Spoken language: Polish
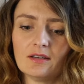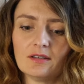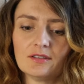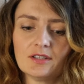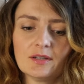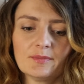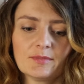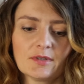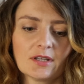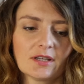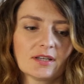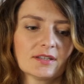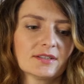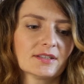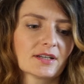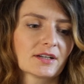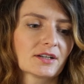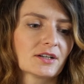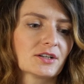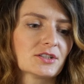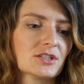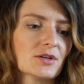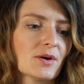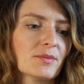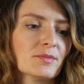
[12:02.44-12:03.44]
Niemniej
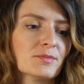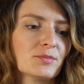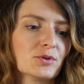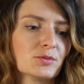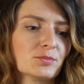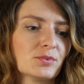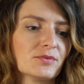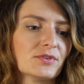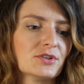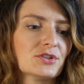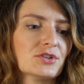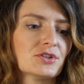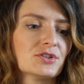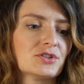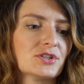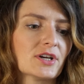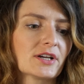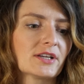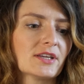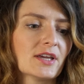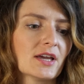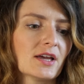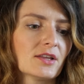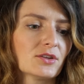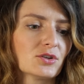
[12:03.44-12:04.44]
jednak chciałabym podpowiedzieć,
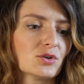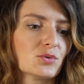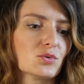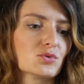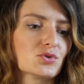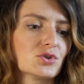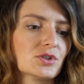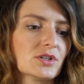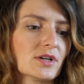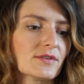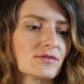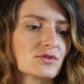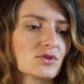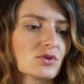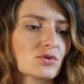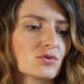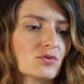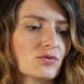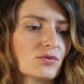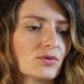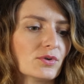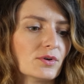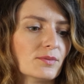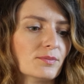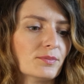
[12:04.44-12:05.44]
jak ja do łączenia
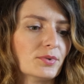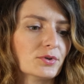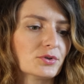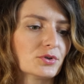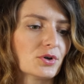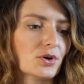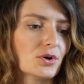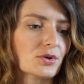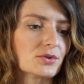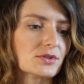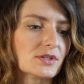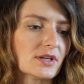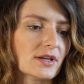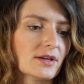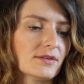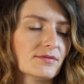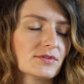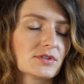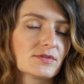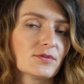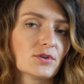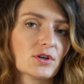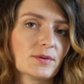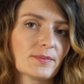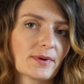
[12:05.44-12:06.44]
wzorów podchodzę w
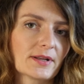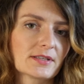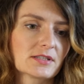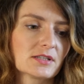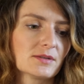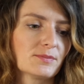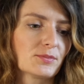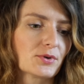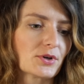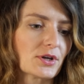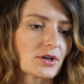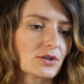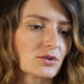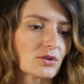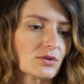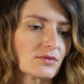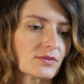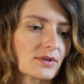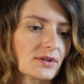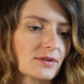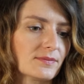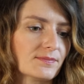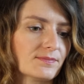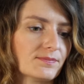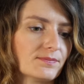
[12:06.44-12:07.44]
swojej pracy
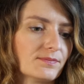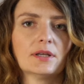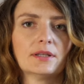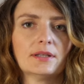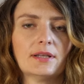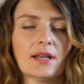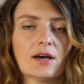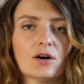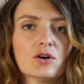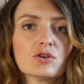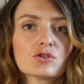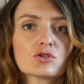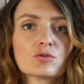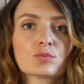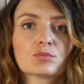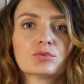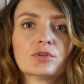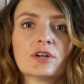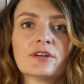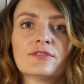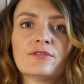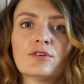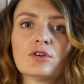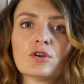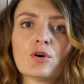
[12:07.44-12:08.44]
projektowej. Dla osób,
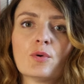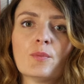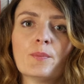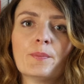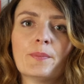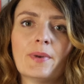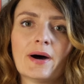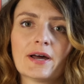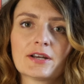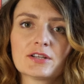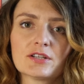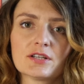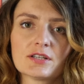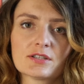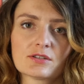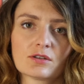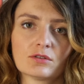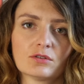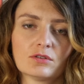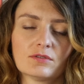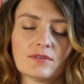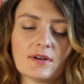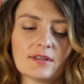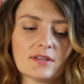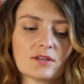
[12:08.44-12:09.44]
które wolą bardziej
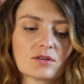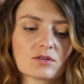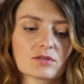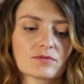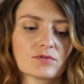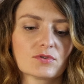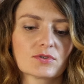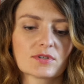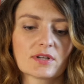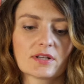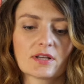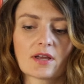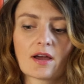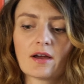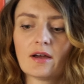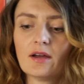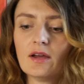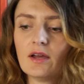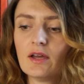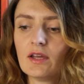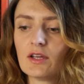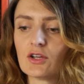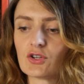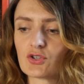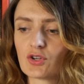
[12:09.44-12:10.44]
stonowane rozwiązania,
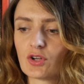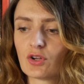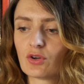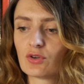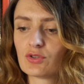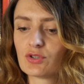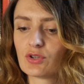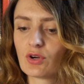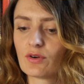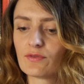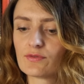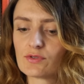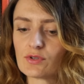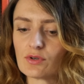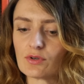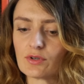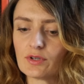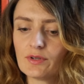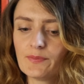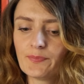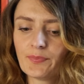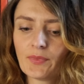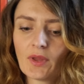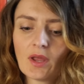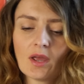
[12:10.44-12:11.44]
jeżeli chodzi o
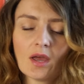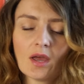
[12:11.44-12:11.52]
wzory,